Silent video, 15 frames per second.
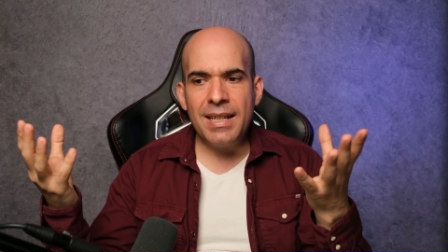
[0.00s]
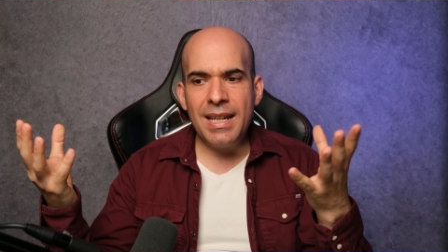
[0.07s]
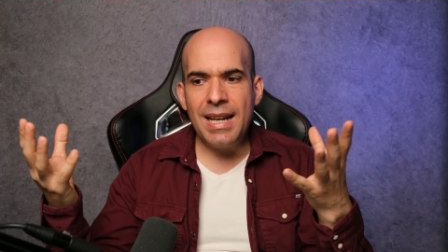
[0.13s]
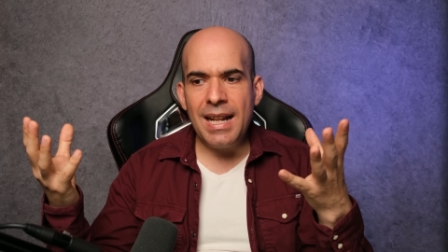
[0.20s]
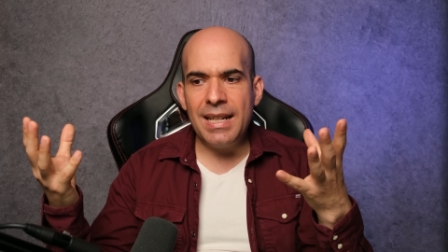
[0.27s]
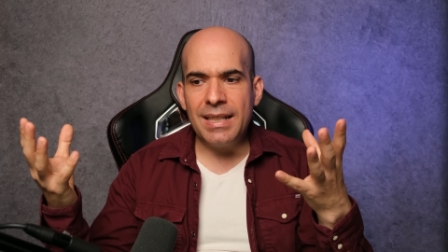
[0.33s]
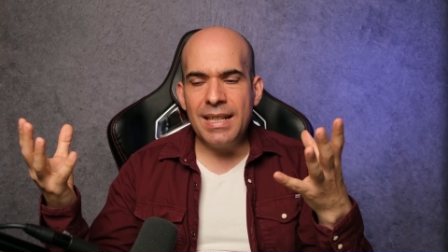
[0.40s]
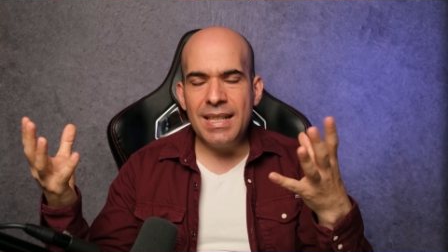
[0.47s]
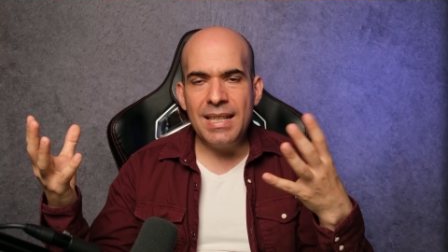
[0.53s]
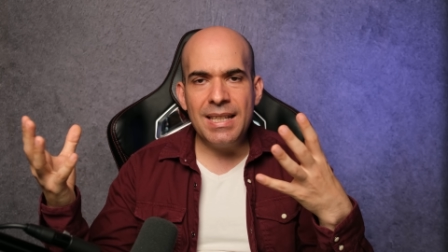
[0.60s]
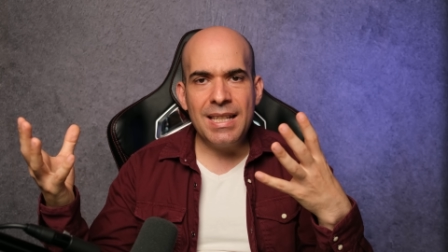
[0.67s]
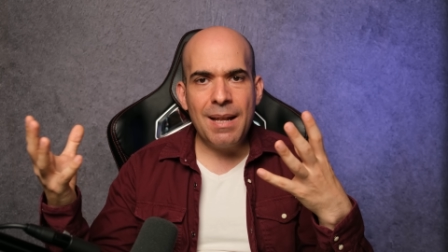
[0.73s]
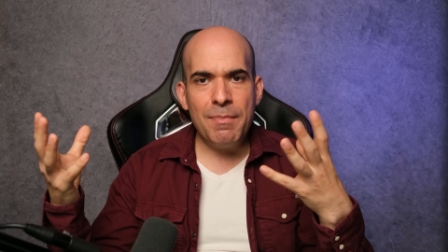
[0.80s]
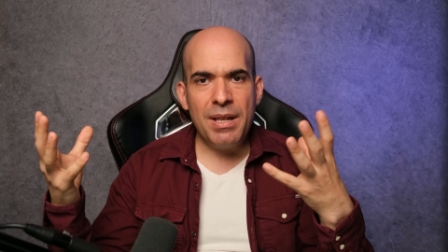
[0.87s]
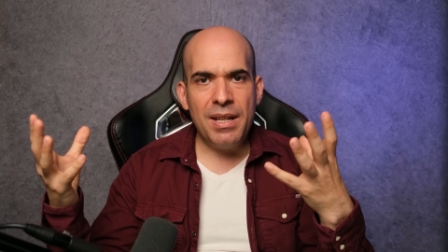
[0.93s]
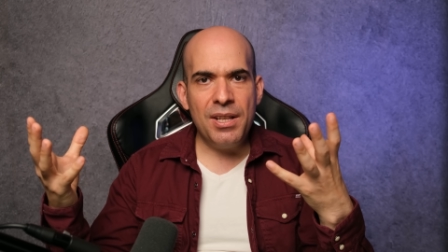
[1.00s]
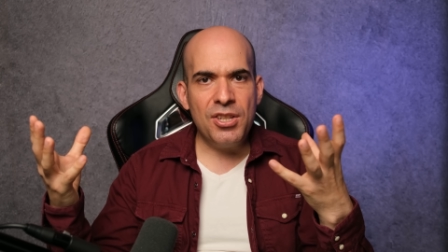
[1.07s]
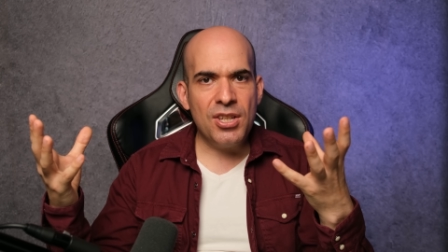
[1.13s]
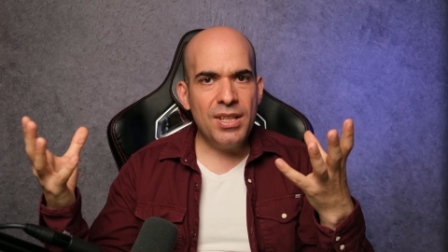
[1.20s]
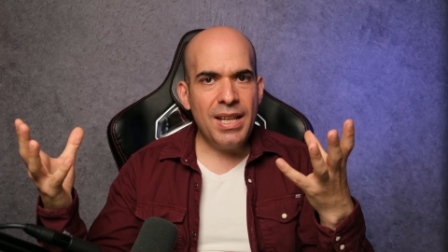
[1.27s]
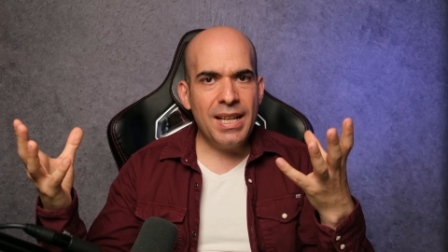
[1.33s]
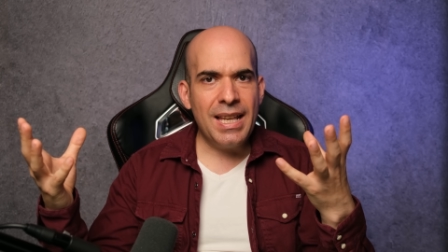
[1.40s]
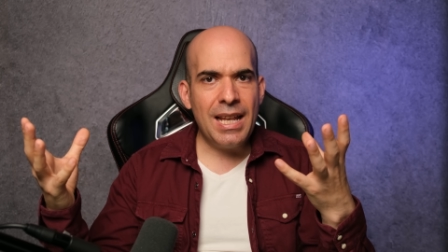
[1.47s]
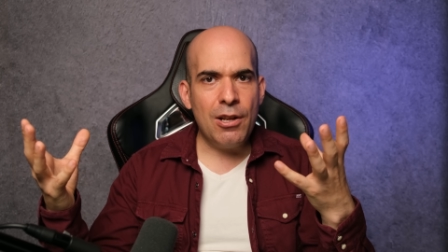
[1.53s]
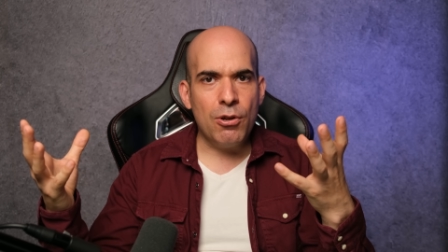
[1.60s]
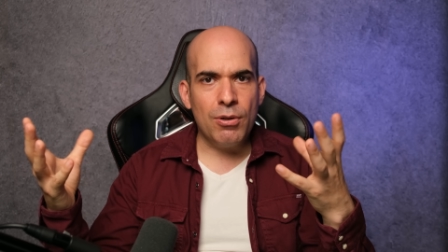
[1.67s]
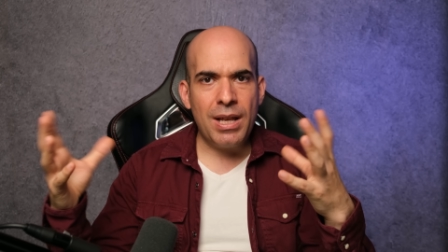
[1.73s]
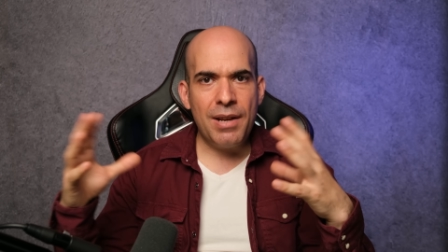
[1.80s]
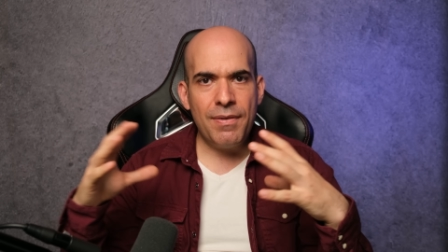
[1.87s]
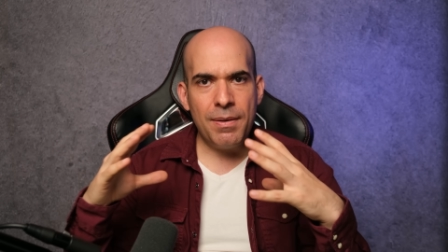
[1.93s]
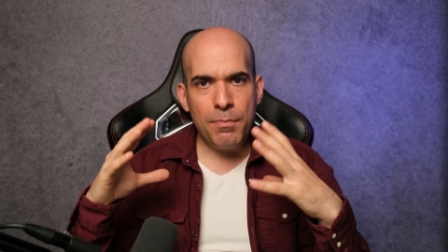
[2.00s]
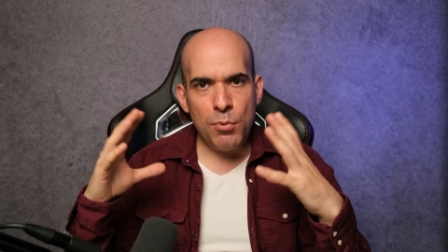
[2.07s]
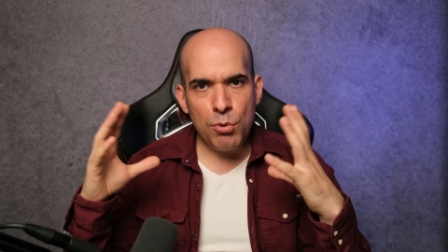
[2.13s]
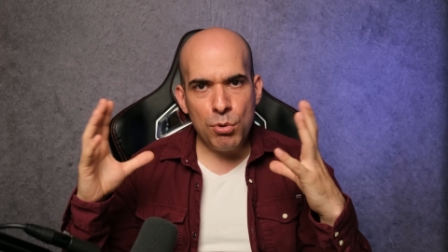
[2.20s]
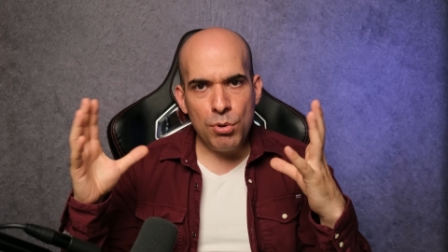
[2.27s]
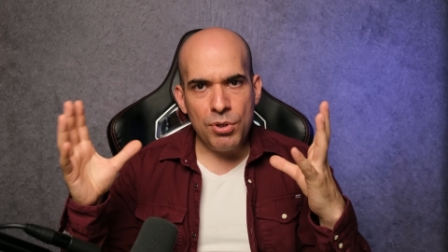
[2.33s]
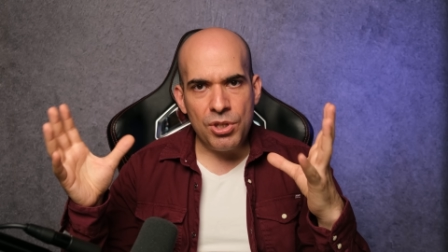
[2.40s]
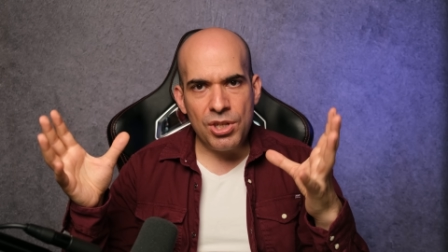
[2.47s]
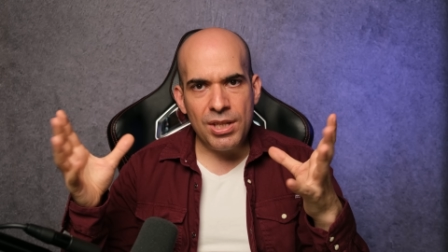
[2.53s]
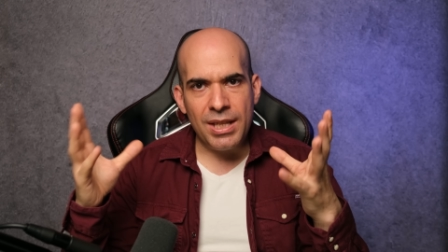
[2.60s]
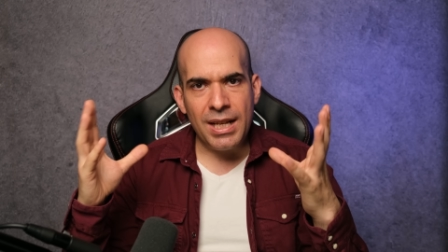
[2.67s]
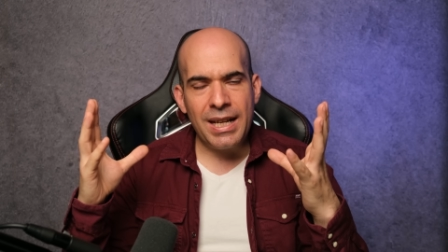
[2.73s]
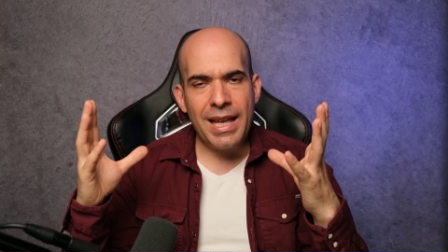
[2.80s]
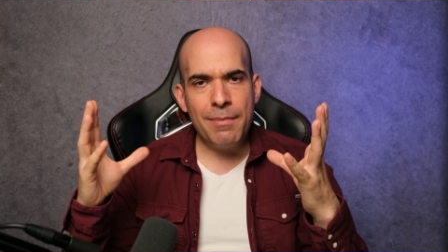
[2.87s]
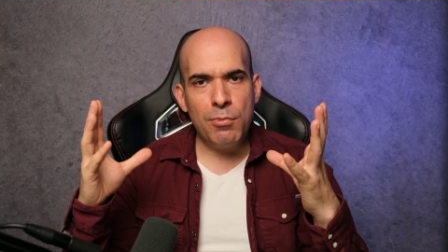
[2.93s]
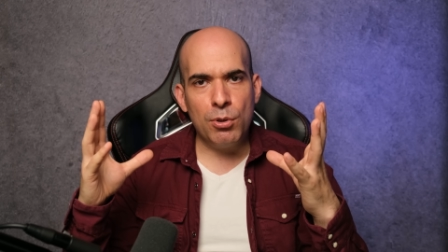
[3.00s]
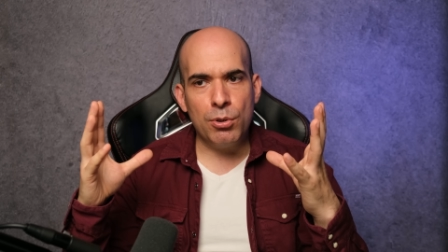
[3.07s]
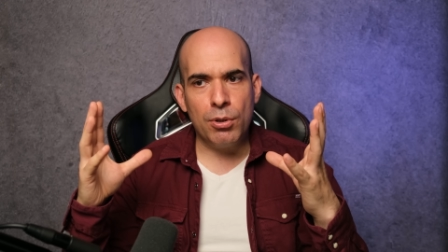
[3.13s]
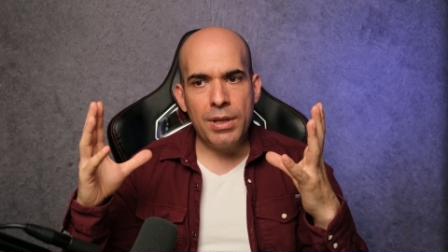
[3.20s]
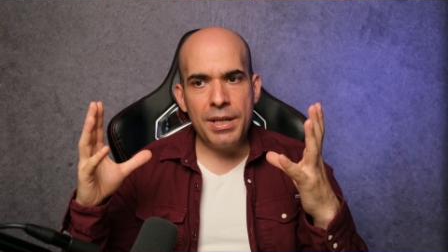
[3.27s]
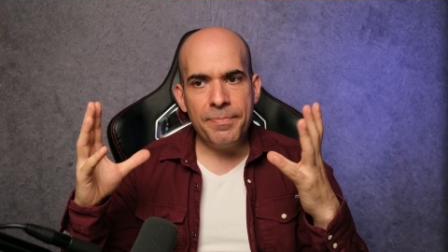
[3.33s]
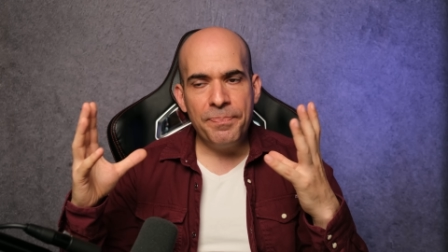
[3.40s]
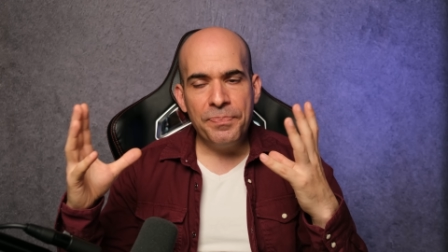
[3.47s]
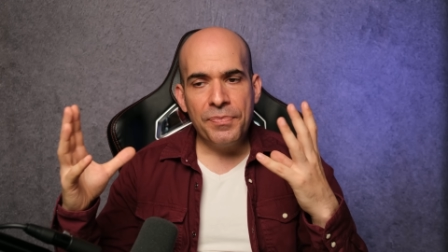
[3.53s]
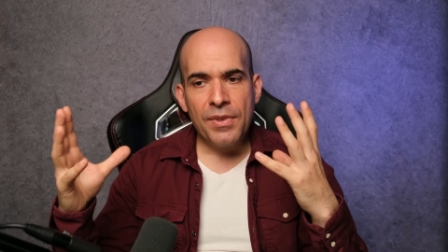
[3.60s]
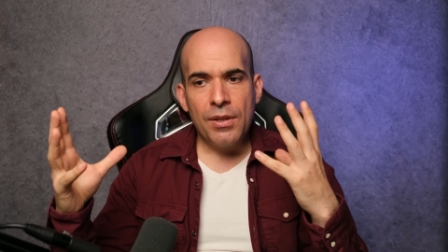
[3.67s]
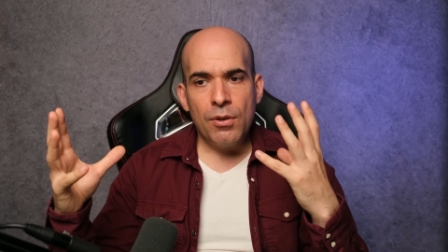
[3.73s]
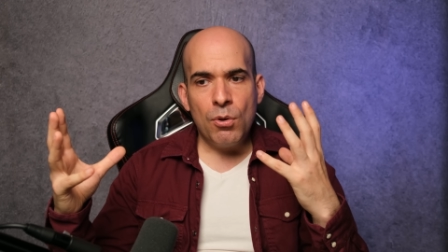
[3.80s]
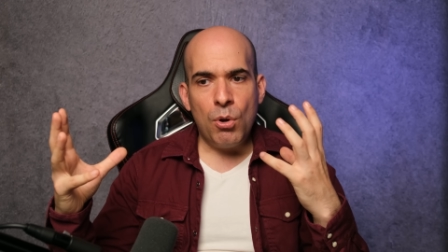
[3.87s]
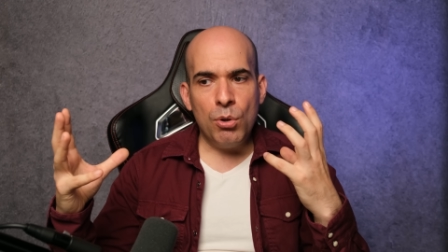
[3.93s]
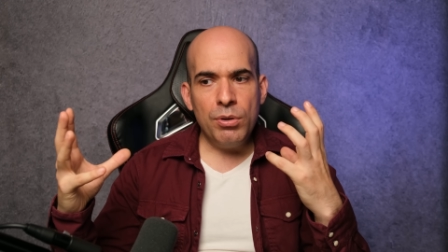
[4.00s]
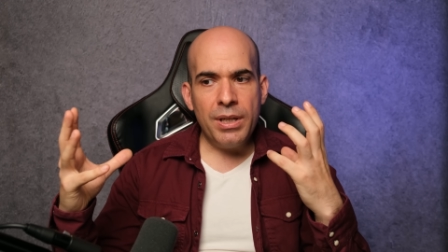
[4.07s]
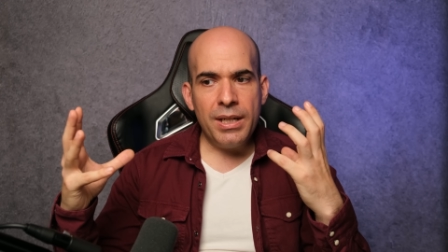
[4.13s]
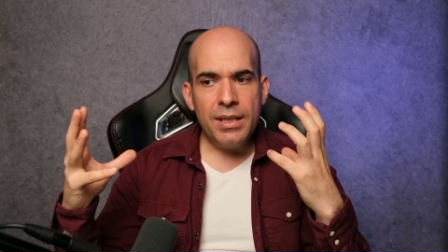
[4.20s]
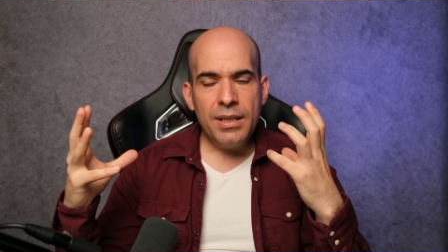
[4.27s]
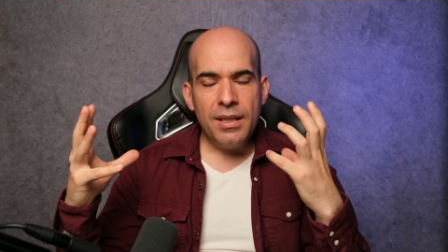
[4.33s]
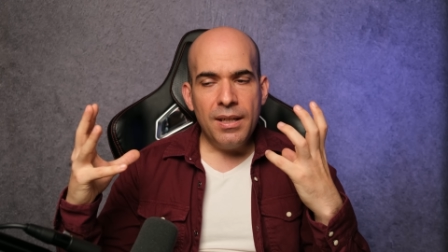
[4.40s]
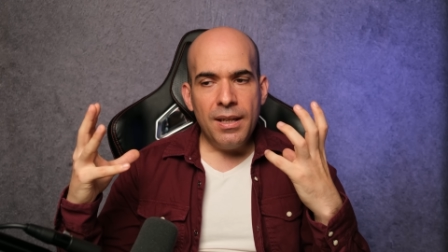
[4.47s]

genellikle sistemlerin içinde geliyorlar ve bütünün içinde kayboluyorlar. Onların